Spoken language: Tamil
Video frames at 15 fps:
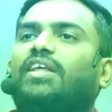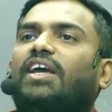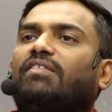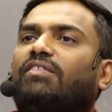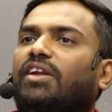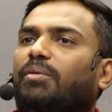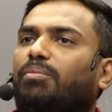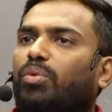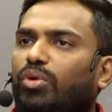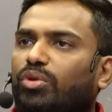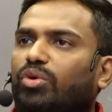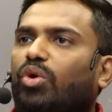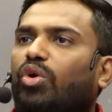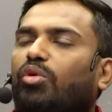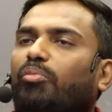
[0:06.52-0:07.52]
தேவனை
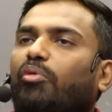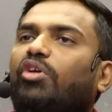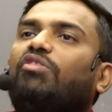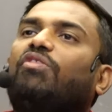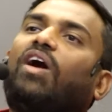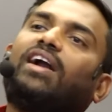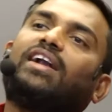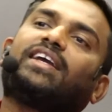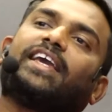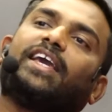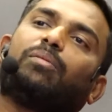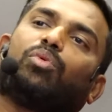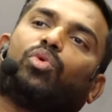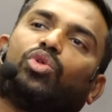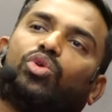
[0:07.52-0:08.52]
புரிந்து கொள்ளும் போது
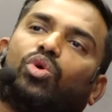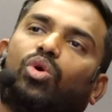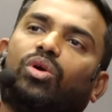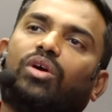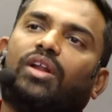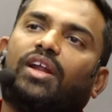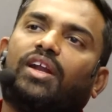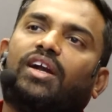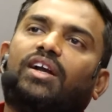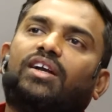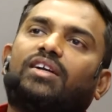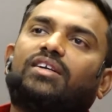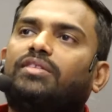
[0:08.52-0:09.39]
வாழ்க்கையை புரிந்து கொள்கிறீர்கள்